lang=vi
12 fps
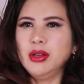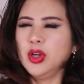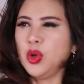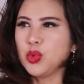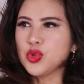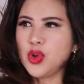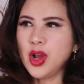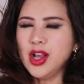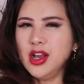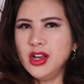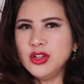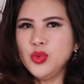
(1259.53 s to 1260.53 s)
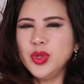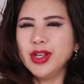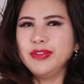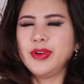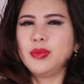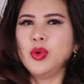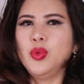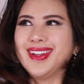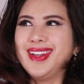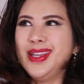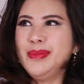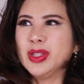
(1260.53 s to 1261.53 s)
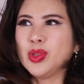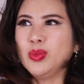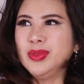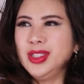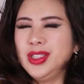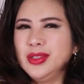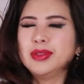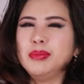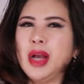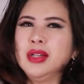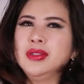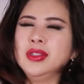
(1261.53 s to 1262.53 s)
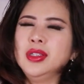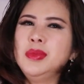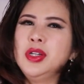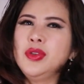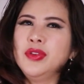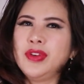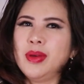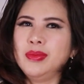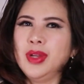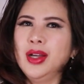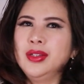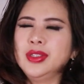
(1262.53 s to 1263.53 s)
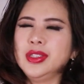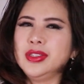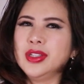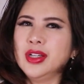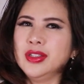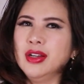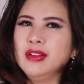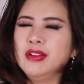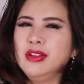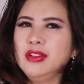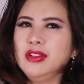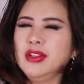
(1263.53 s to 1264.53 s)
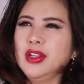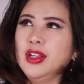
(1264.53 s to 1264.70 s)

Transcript: lục soát hết nguyên cái phòng ngủ khi mà Tụng Liên mở cửa bước vô phòng nó thì trời đất ơi